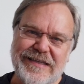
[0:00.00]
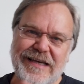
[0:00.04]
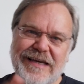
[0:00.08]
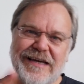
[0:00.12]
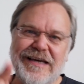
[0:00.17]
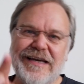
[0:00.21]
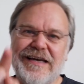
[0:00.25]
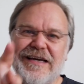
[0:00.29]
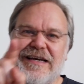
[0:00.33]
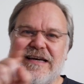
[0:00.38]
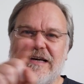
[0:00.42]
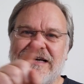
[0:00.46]

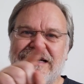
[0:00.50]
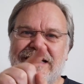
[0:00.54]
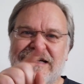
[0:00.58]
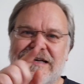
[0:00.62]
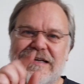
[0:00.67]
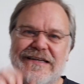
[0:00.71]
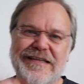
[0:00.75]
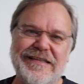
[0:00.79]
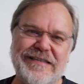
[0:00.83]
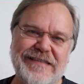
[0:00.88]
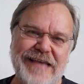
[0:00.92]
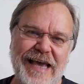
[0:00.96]
diese
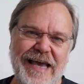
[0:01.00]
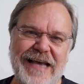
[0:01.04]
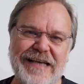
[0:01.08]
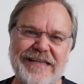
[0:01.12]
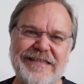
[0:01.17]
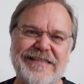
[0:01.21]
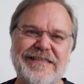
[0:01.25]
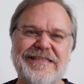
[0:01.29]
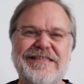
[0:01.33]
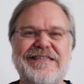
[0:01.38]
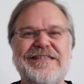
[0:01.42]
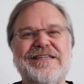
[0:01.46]

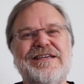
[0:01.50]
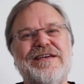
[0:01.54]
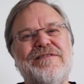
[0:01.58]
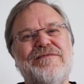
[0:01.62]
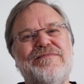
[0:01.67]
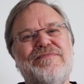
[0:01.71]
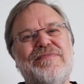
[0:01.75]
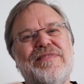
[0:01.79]
6,